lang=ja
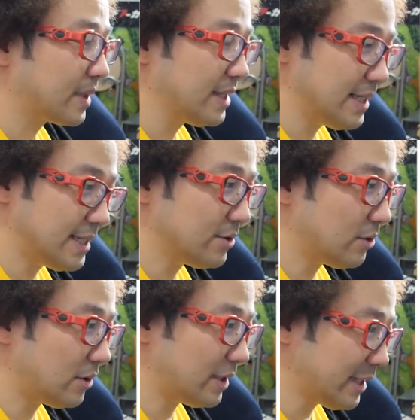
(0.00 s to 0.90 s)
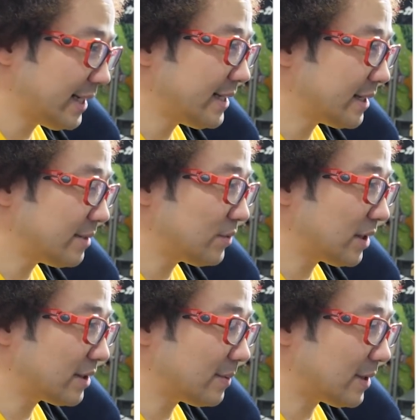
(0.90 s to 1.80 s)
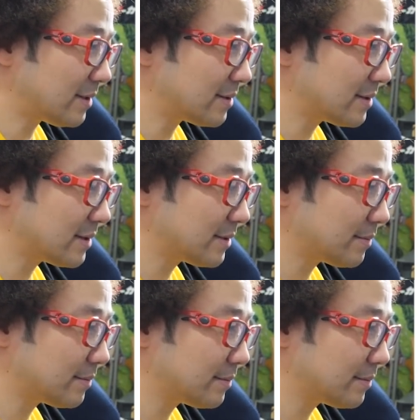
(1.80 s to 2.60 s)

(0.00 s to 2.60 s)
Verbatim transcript: 西のリリザに向かってます。